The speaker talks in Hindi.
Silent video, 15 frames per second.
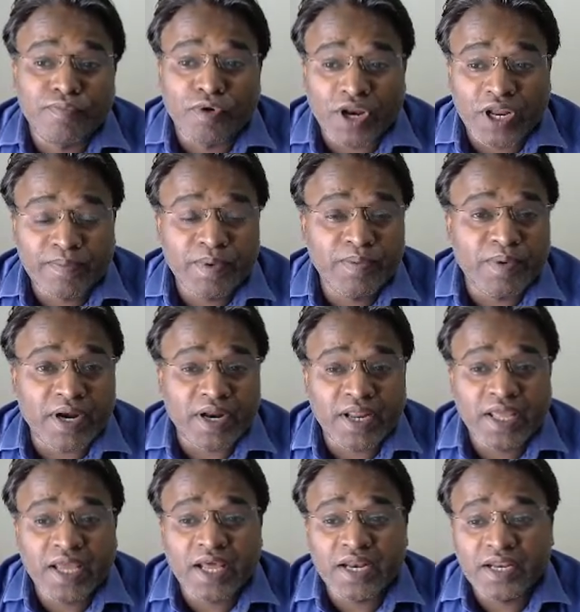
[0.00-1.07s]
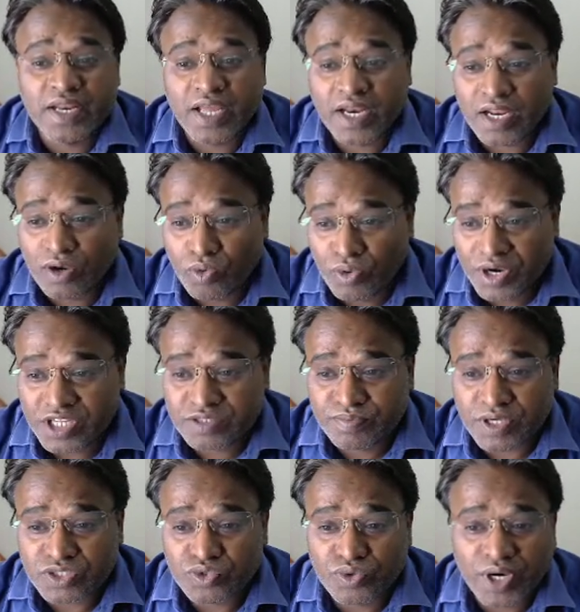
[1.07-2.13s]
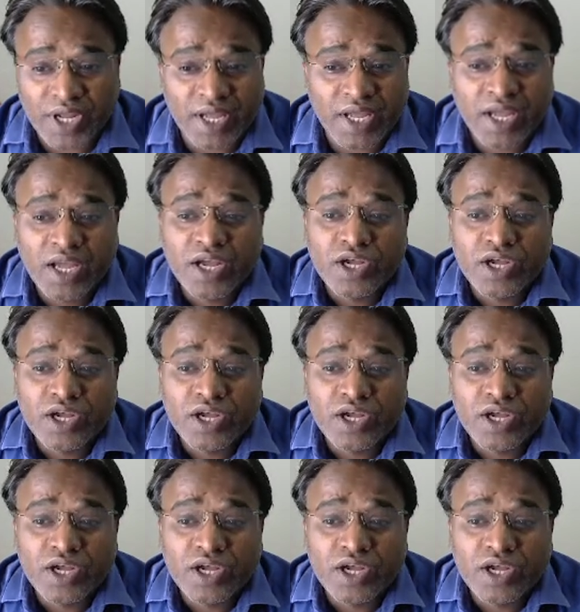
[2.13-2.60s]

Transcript: बोरिंग भी बढ़ रही है यानी नए नए लोन डिसबर्स हो रहे हैं